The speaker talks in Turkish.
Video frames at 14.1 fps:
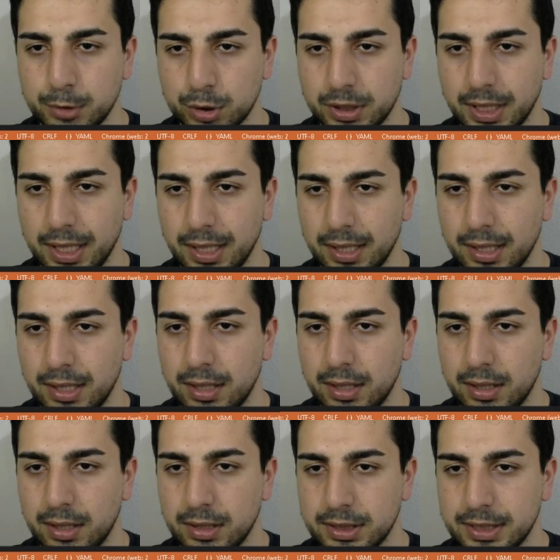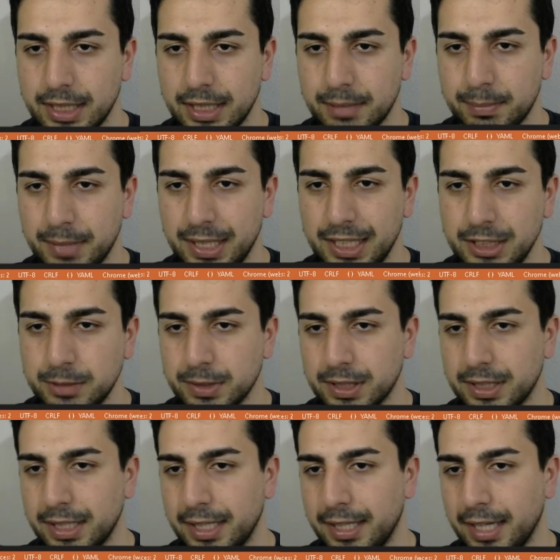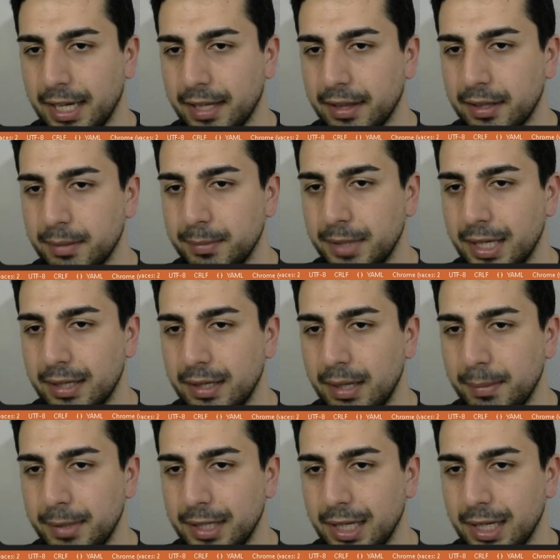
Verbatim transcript: Şurada State Management diye yazdığım yerin hemen